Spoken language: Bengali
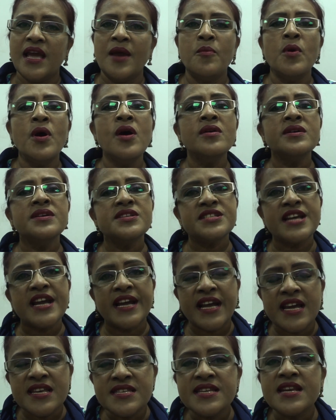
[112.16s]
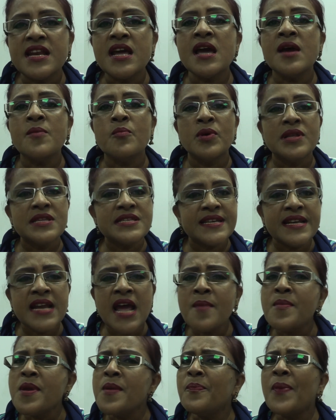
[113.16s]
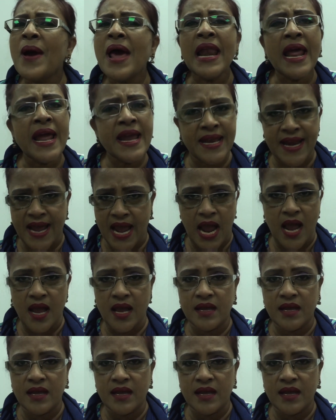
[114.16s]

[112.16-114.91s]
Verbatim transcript: এবং শেখ হাসিনা বলছে না আমি পালাই না